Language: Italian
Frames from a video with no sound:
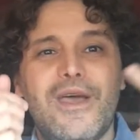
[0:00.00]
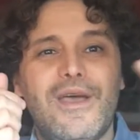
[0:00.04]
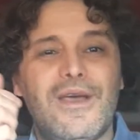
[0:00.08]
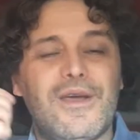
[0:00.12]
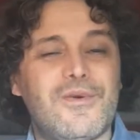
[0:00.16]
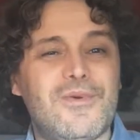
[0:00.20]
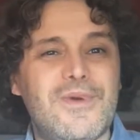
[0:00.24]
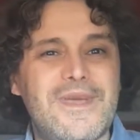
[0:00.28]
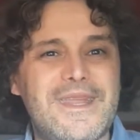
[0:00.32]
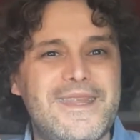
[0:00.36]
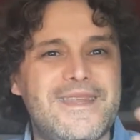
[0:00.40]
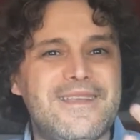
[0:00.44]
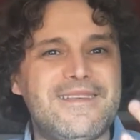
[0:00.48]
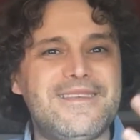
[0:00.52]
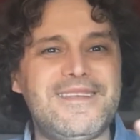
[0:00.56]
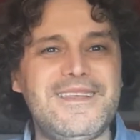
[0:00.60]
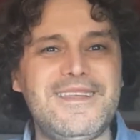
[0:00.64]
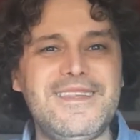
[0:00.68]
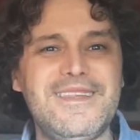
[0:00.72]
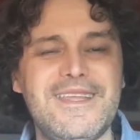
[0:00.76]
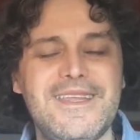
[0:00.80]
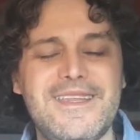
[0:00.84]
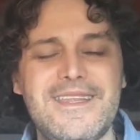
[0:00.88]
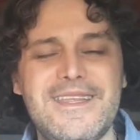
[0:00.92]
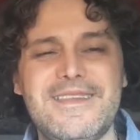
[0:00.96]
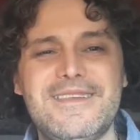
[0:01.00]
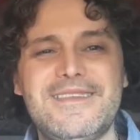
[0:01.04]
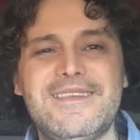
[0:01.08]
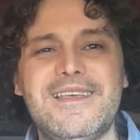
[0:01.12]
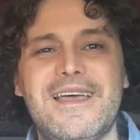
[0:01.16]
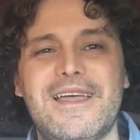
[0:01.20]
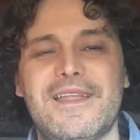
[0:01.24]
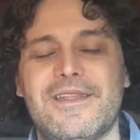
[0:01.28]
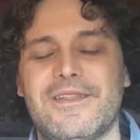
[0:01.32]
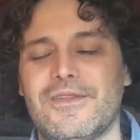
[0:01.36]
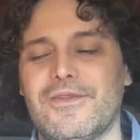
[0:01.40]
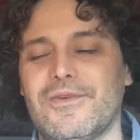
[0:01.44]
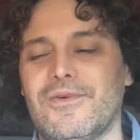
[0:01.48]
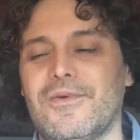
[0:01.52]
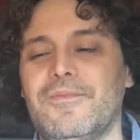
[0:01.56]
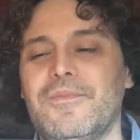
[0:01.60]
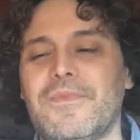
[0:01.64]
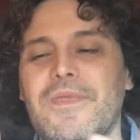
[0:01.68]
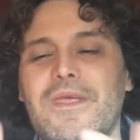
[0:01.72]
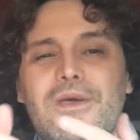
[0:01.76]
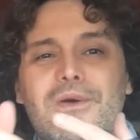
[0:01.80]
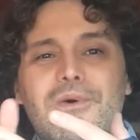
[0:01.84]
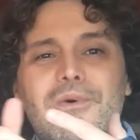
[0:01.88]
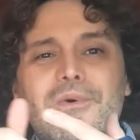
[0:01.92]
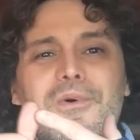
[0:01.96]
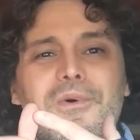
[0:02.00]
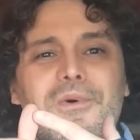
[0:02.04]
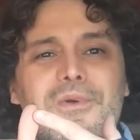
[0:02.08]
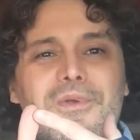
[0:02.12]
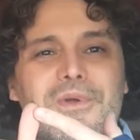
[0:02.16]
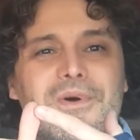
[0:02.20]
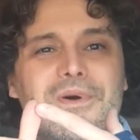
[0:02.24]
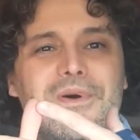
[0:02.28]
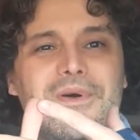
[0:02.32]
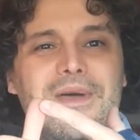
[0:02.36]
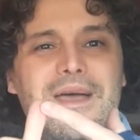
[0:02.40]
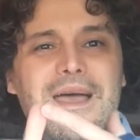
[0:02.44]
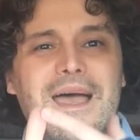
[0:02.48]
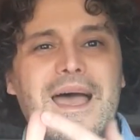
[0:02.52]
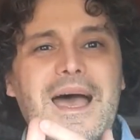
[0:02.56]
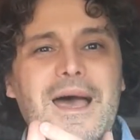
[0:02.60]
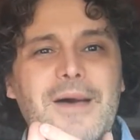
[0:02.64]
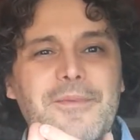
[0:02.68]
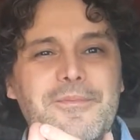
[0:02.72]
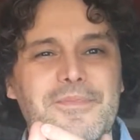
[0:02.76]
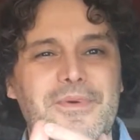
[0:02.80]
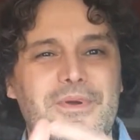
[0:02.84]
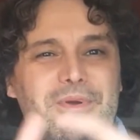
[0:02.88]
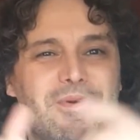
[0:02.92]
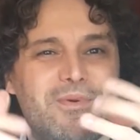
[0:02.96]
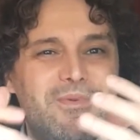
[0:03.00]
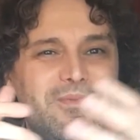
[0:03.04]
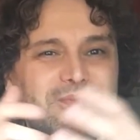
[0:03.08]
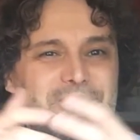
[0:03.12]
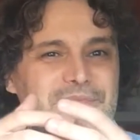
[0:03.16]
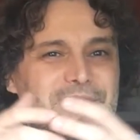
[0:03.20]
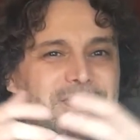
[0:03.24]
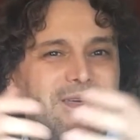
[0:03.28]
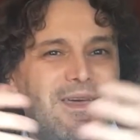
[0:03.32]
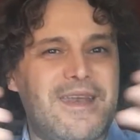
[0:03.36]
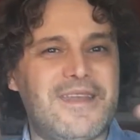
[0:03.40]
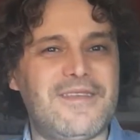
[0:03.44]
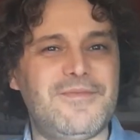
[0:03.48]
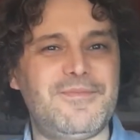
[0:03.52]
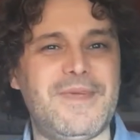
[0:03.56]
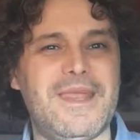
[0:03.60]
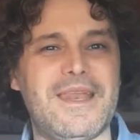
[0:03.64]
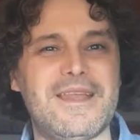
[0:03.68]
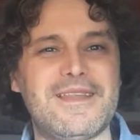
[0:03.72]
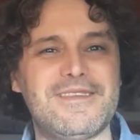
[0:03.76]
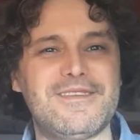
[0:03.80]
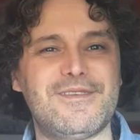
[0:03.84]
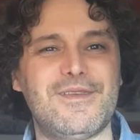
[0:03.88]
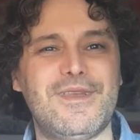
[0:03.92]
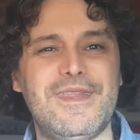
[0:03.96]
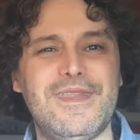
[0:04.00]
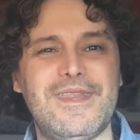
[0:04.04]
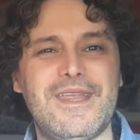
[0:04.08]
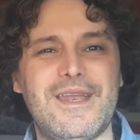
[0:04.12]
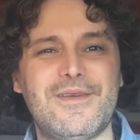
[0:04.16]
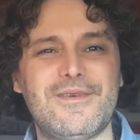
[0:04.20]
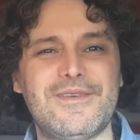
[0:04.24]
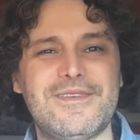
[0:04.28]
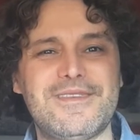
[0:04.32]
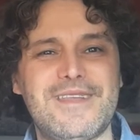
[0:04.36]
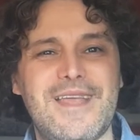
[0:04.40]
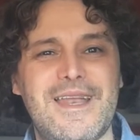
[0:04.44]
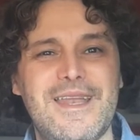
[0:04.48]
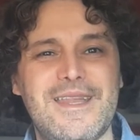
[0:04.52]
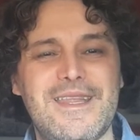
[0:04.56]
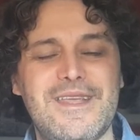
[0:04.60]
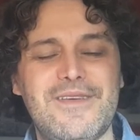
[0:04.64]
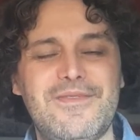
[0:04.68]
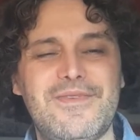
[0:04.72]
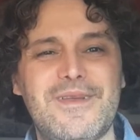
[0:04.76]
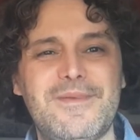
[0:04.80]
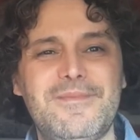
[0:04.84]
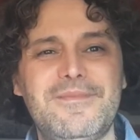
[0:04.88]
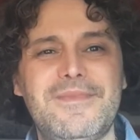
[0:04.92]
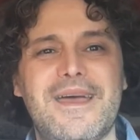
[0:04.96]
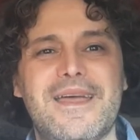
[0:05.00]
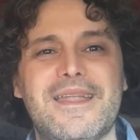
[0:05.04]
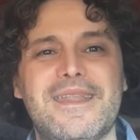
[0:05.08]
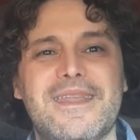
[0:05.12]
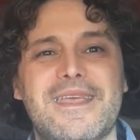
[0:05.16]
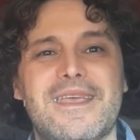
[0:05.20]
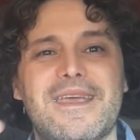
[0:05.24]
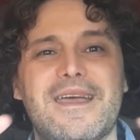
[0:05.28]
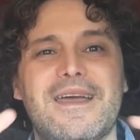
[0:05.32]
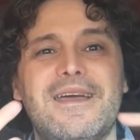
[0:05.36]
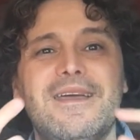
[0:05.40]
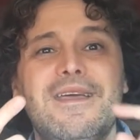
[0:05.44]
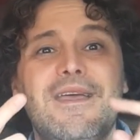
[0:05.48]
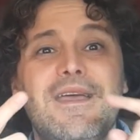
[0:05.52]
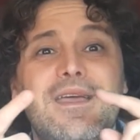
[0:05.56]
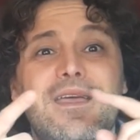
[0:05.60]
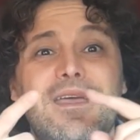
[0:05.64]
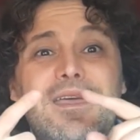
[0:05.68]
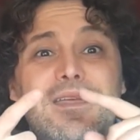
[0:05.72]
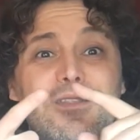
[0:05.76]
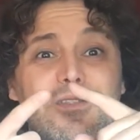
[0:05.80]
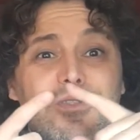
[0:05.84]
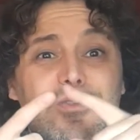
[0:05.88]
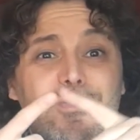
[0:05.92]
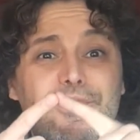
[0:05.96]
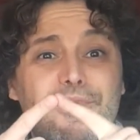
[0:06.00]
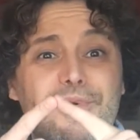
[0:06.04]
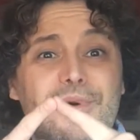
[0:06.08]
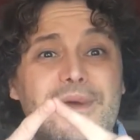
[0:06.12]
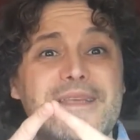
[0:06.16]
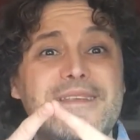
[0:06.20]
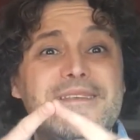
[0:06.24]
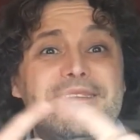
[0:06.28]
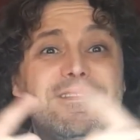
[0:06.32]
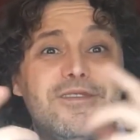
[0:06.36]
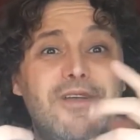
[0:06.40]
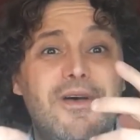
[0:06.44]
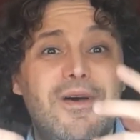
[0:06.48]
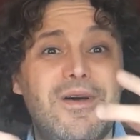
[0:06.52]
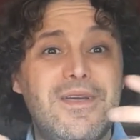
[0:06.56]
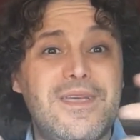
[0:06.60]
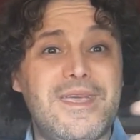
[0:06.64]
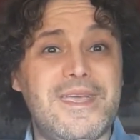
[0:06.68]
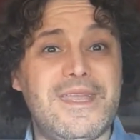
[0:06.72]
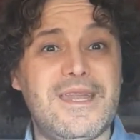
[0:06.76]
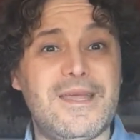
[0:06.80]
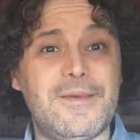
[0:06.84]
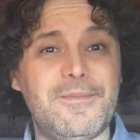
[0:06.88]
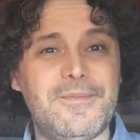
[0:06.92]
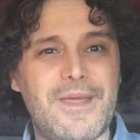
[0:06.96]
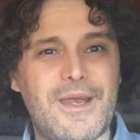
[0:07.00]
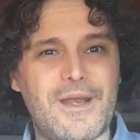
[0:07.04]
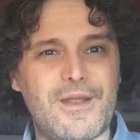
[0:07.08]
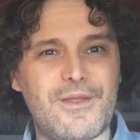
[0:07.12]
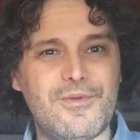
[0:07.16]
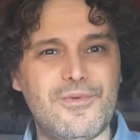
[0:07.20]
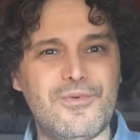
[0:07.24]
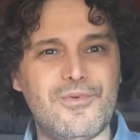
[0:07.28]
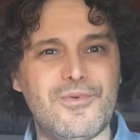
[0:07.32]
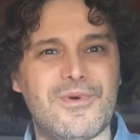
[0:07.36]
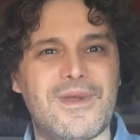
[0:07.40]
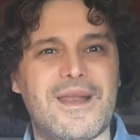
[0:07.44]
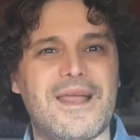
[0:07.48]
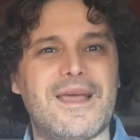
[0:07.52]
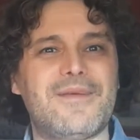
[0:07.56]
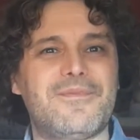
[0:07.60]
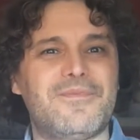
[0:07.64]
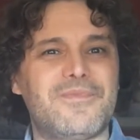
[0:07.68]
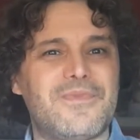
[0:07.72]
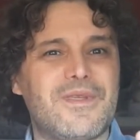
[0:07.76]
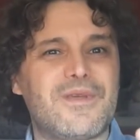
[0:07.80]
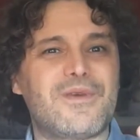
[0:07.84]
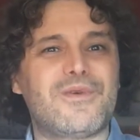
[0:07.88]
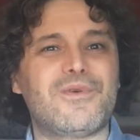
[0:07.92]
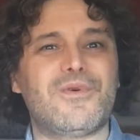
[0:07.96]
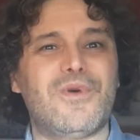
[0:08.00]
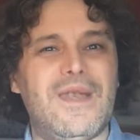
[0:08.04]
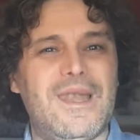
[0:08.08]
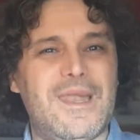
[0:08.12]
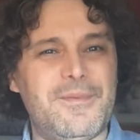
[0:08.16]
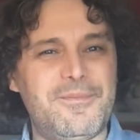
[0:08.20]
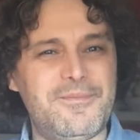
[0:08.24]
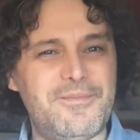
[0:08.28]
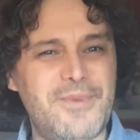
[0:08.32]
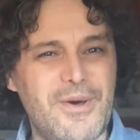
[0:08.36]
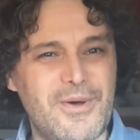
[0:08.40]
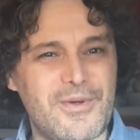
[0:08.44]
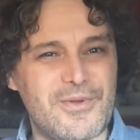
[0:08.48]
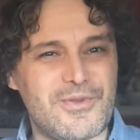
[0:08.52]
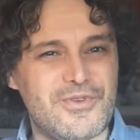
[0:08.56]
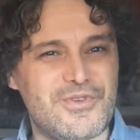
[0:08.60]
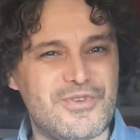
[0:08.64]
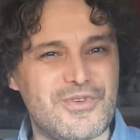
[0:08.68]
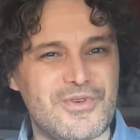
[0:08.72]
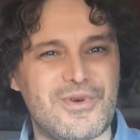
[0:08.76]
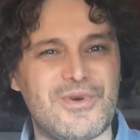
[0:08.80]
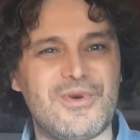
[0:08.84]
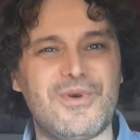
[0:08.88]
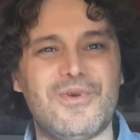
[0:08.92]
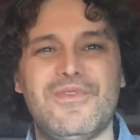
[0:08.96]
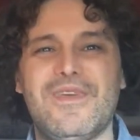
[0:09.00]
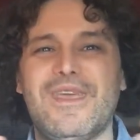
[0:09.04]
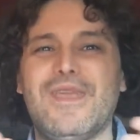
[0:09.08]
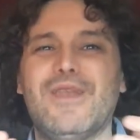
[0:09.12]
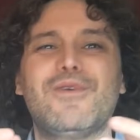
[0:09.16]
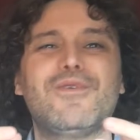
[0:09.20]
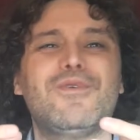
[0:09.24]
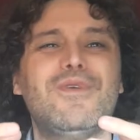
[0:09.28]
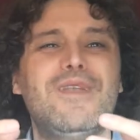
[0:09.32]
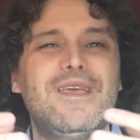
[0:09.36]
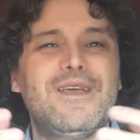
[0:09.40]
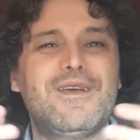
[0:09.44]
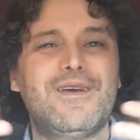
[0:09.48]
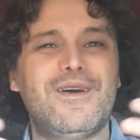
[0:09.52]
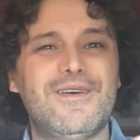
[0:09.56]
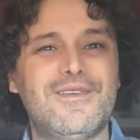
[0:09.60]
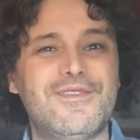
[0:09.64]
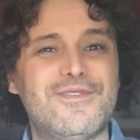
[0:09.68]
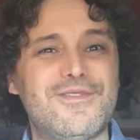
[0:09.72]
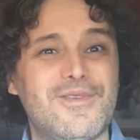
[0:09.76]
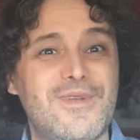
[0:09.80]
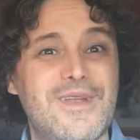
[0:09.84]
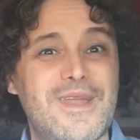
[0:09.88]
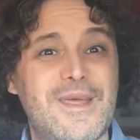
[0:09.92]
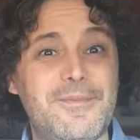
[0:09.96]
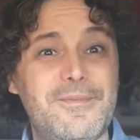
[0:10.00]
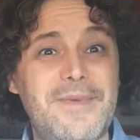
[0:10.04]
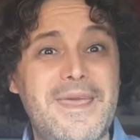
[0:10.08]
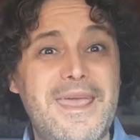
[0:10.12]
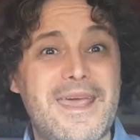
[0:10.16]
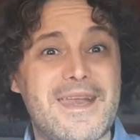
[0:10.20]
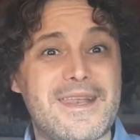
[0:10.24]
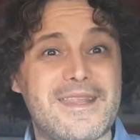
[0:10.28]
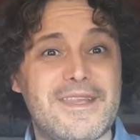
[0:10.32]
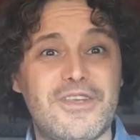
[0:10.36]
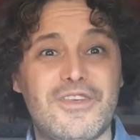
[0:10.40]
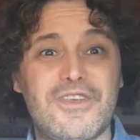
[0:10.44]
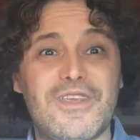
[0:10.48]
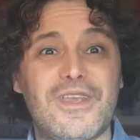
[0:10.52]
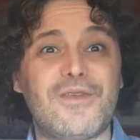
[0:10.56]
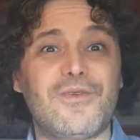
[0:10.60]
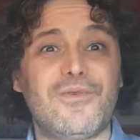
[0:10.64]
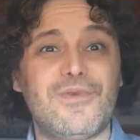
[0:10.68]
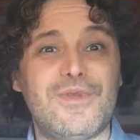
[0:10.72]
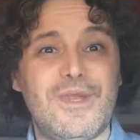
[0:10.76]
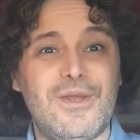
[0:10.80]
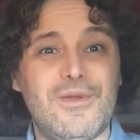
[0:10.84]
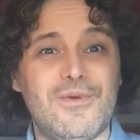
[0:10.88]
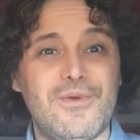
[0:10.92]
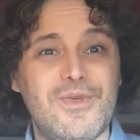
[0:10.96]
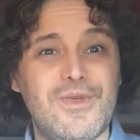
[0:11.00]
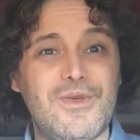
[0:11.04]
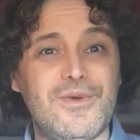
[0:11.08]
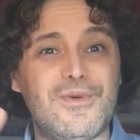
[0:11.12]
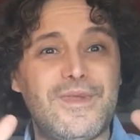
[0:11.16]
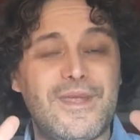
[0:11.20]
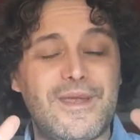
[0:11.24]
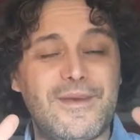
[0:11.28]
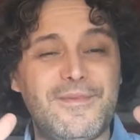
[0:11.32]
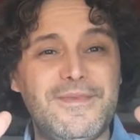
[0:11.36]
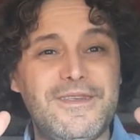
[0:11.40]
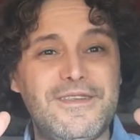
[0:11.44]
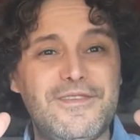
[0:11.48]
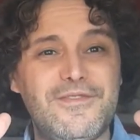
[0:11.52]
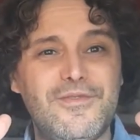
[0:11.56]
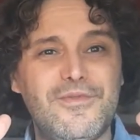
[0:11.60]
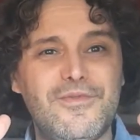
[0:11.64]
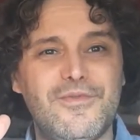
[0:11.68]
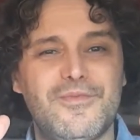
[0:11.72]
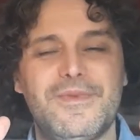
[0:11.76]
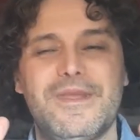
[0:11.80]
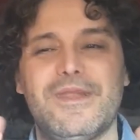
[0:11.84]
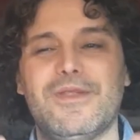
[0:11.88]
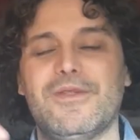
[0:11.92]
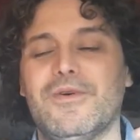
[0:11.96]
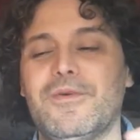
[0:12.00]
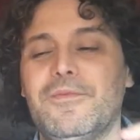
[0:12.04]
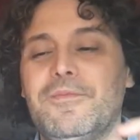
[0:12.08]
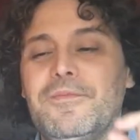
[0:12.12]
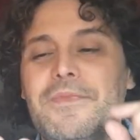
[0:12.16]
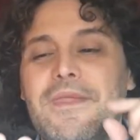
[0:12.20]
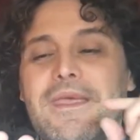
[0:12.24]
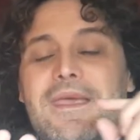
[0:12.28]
Quindi sintetizzando, 1. Apro, respirazione intercostale diaframmatica. 2. Sto in apertura con l'appoggio, ovvero con le costole aperte, cerco di non chiudermi subito.